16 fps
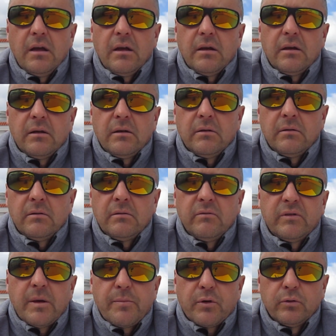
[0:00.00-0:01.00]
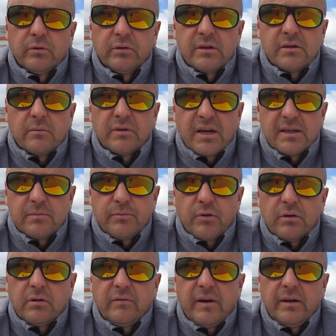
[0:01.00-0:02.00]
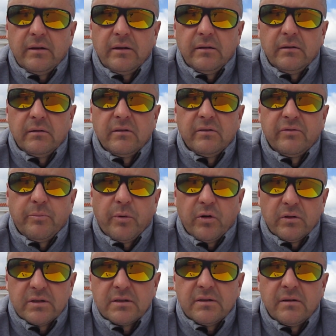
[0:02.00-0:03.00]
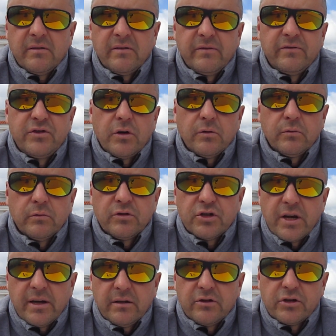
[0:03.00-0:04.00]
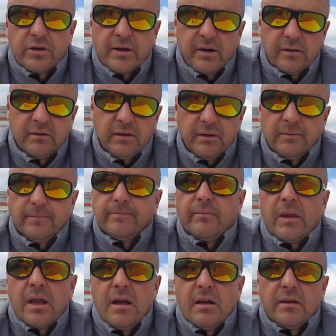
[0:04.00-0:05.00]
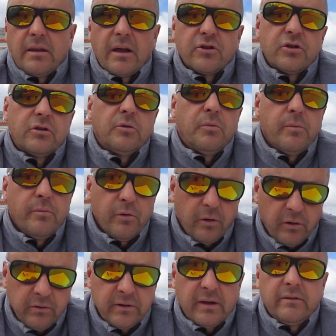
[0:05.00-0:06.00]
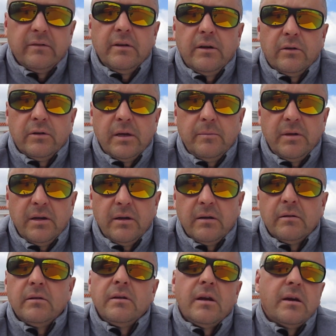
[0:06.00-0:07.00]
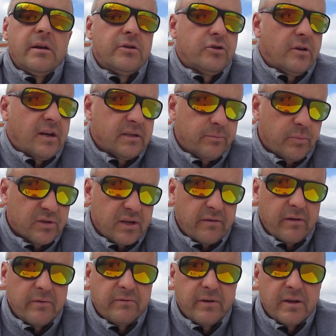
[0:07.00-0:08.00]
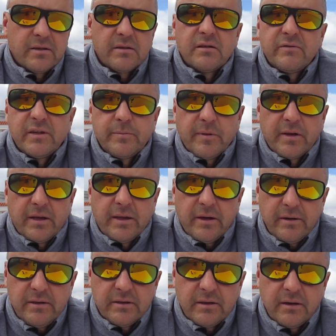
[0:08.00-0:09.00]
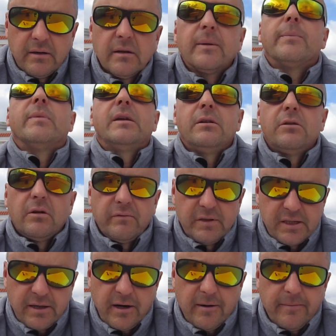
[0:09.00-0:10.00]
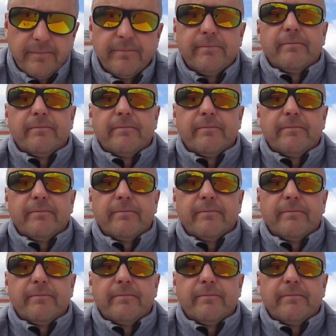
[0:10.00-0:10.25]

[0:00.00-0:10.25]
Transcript: E, te produkty są transportowane w Polsce w ciągu 3-4 dni. Także to by było na tyle ode mnie. Ja jeszcze raz pozdrawiam Was z Wysp Kanaryjskich. Do widzenia.